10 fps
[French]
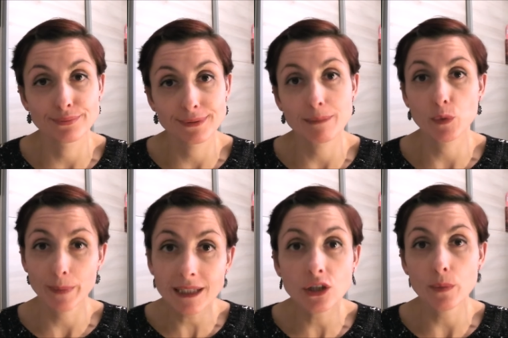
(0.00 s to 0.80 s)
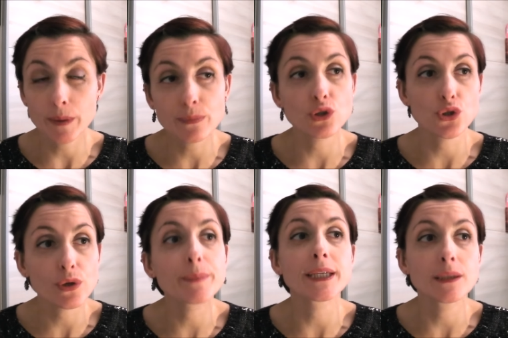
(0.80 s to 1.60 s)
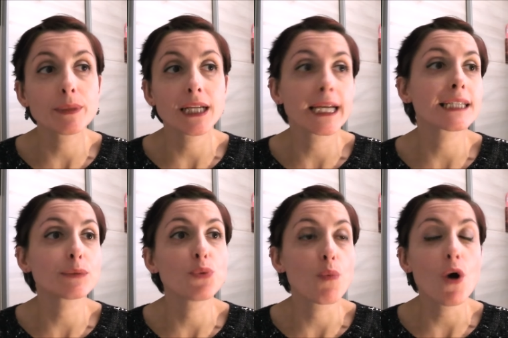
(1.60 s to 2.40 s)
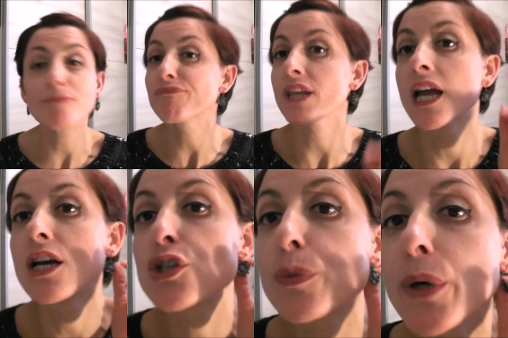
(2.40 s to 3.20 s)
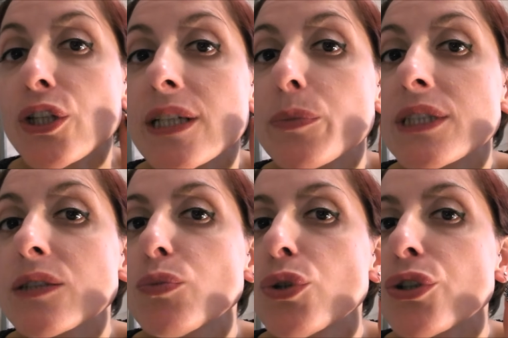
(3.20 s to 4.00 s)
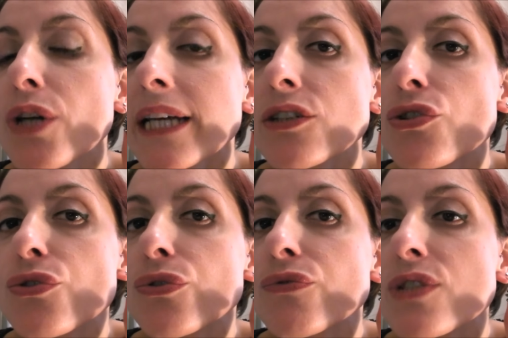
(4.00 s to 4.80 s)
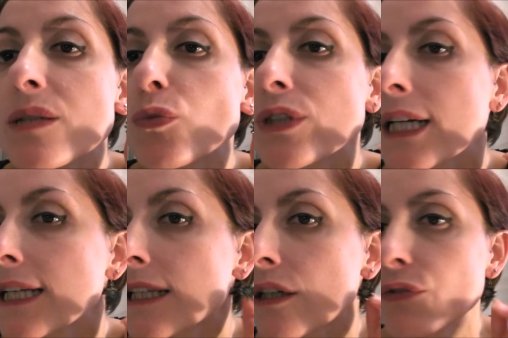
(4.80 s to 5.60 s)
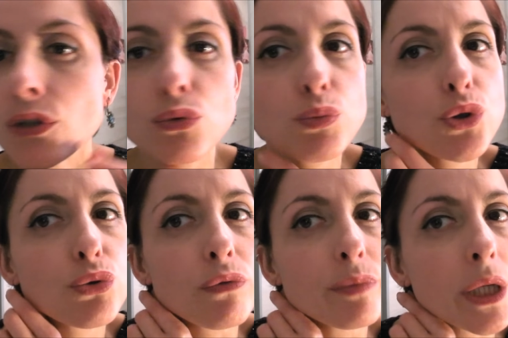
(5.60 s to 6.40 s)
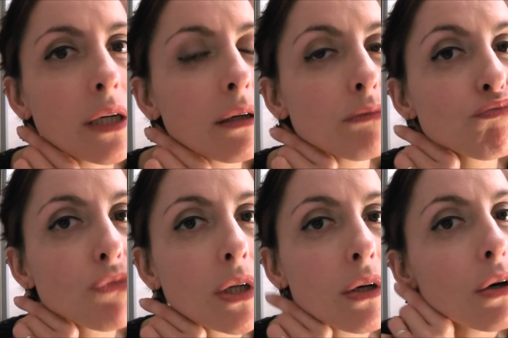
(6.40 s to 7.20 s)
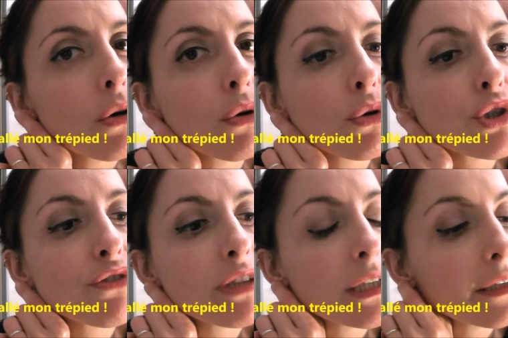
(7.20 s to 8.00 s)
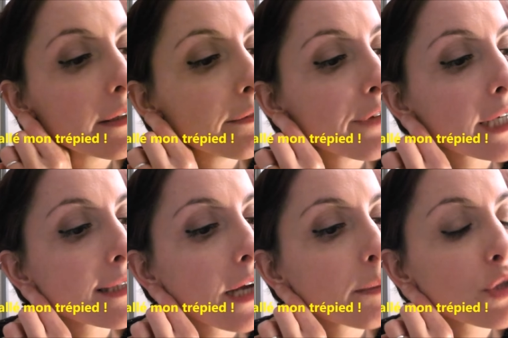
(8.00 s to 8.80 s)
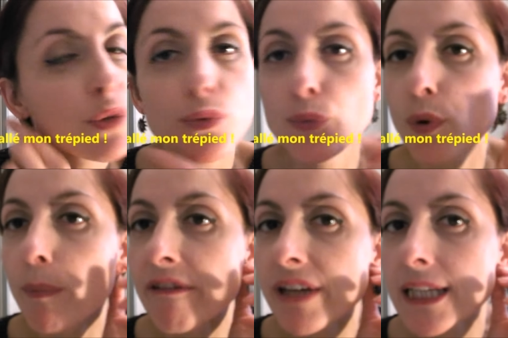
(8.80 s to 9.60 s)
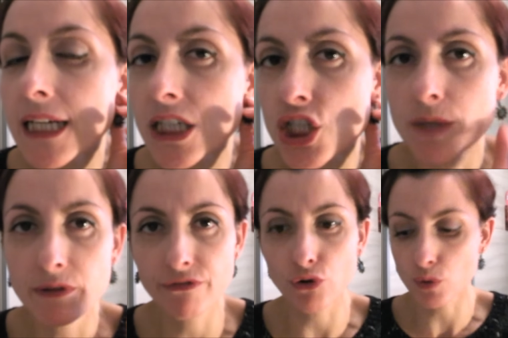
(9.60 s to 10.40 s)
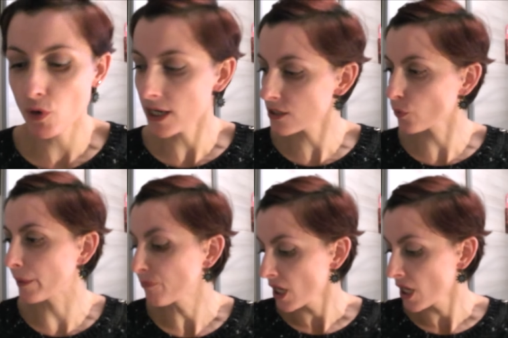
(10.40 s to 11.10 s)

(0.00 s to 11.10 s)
ça m'embête quand même parce que j'aurais bien aimé la garder pour moi. J'ai porté les petites boucles d'oreilles que je vous ai montrées la dernière fois donc moi je trouve bien. Euh, je vais les vernir un petit peu pour ne pas faire d'allergie, mais franchement, elles sont bien.